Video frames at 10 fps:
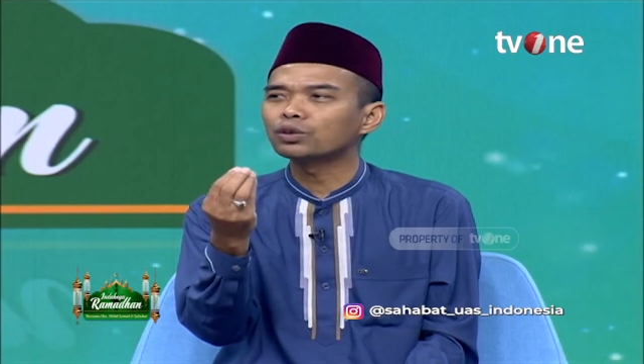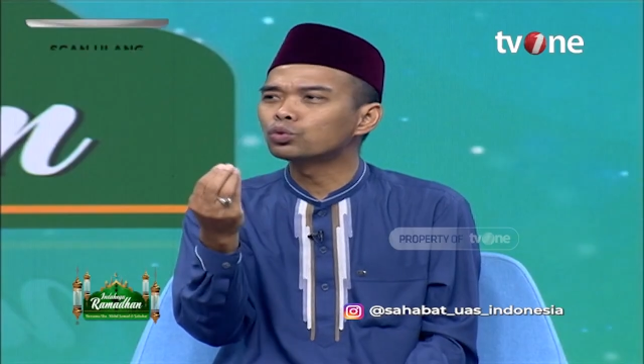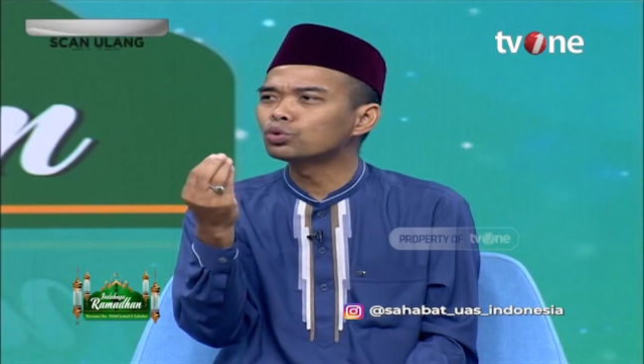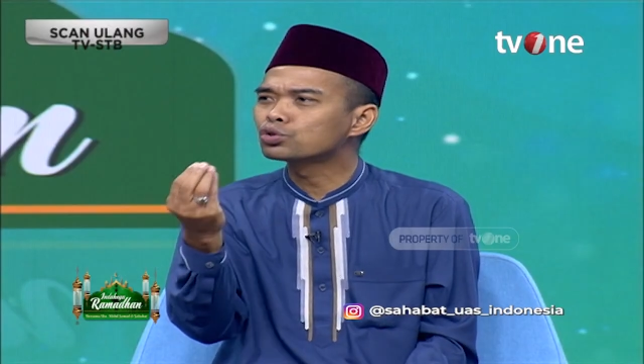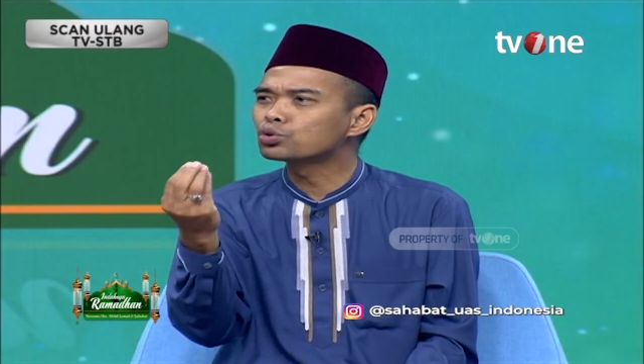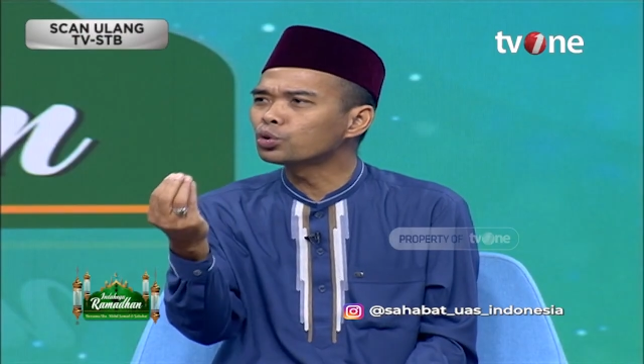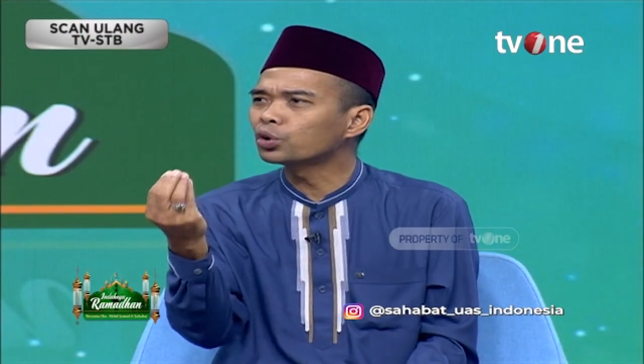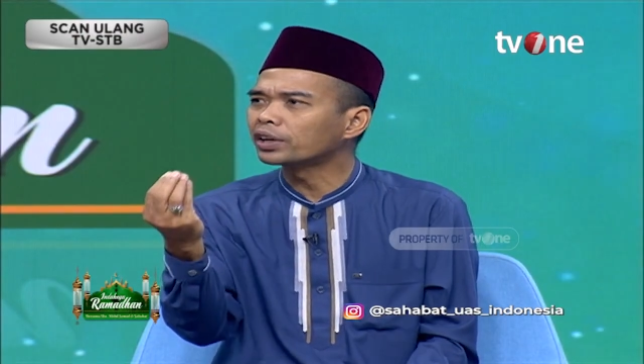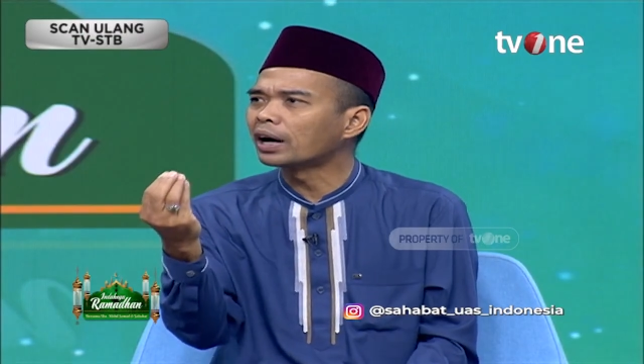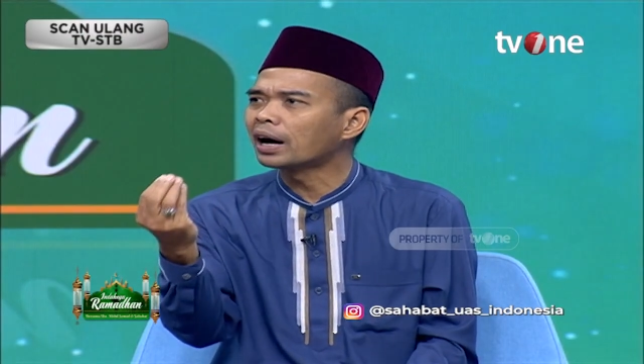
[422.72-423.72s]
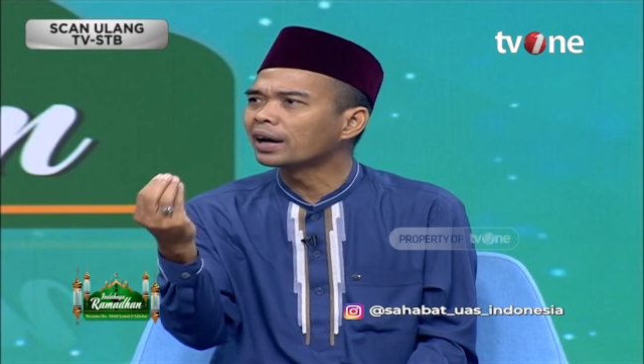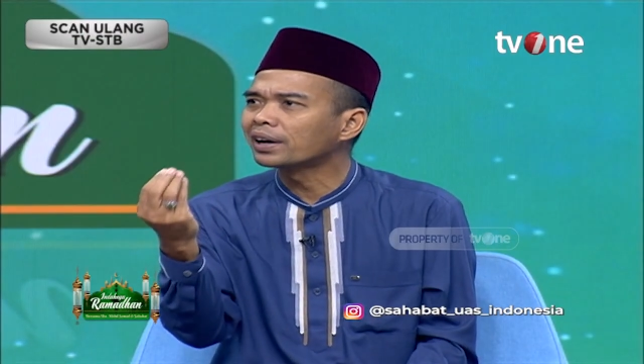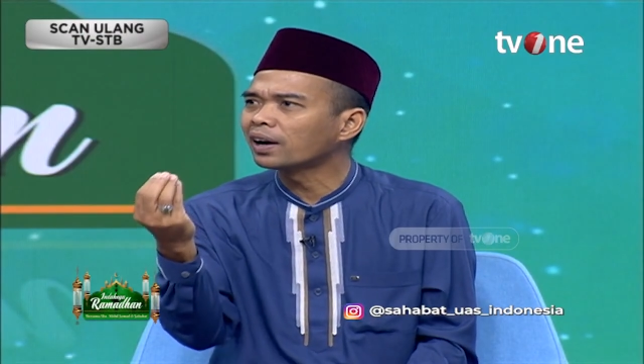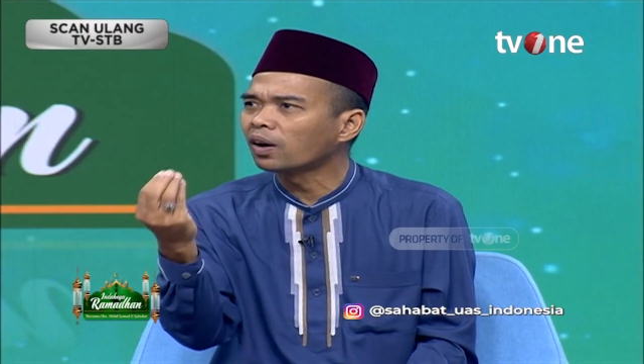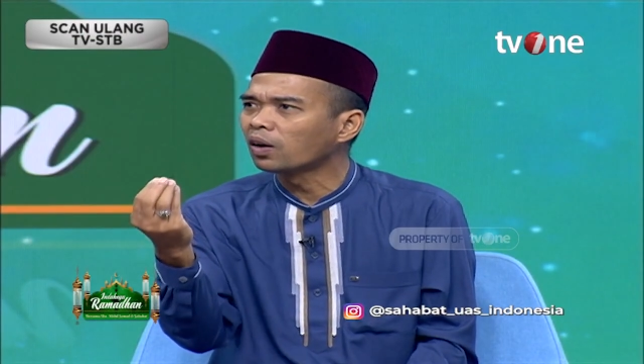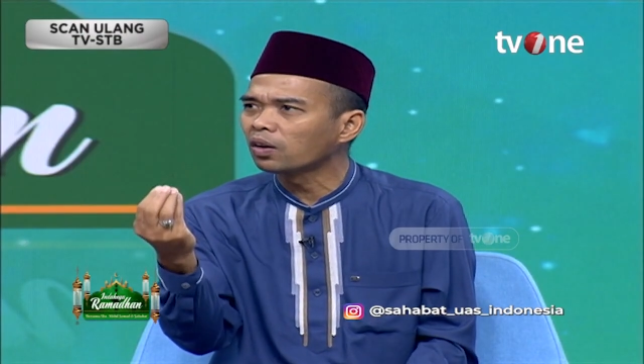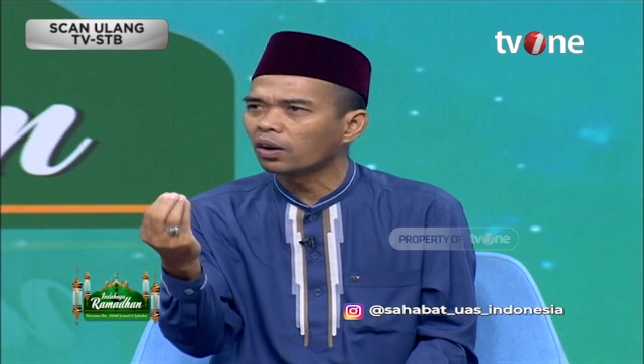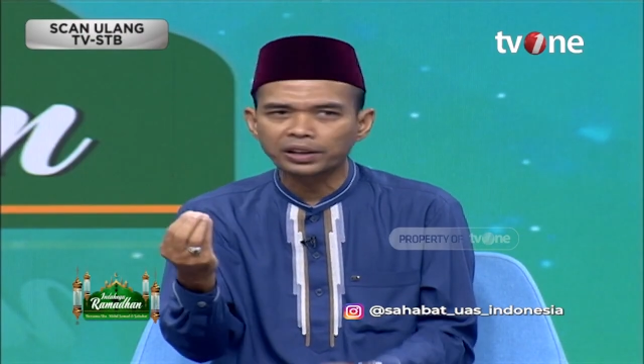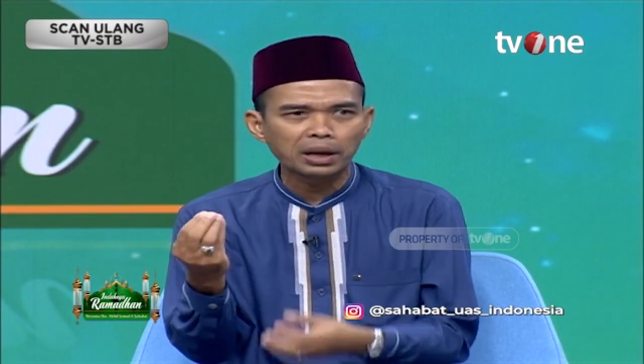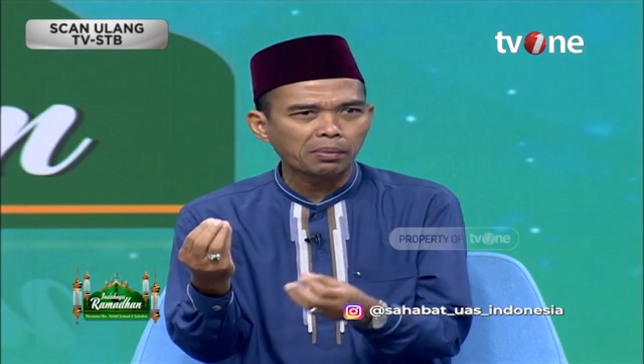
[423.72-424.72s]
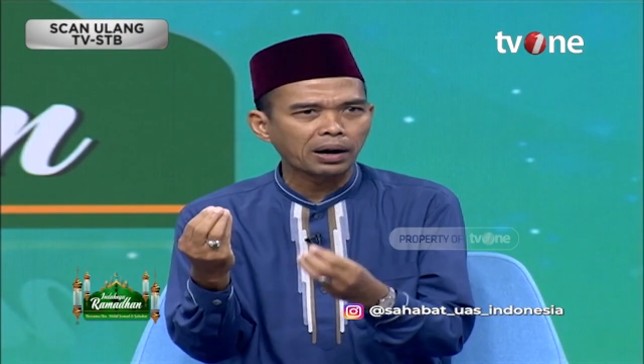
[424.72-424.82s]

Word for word: wujud ada Allah yang